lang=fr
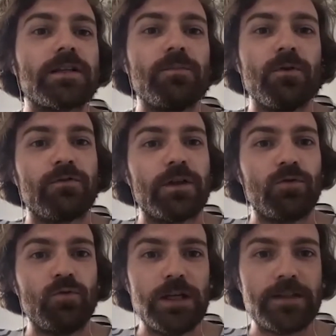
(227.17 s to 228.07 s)
trip en fait
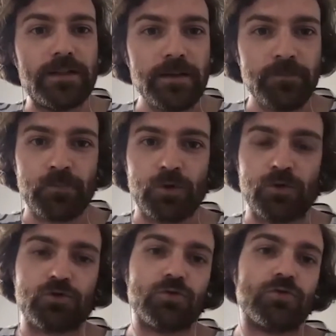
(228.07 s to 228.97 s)
tout l'été
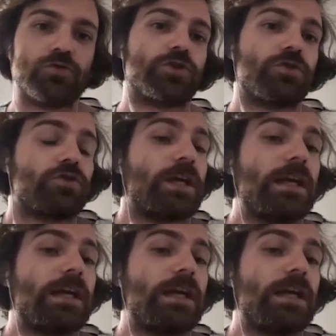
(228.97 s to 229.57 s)
que je,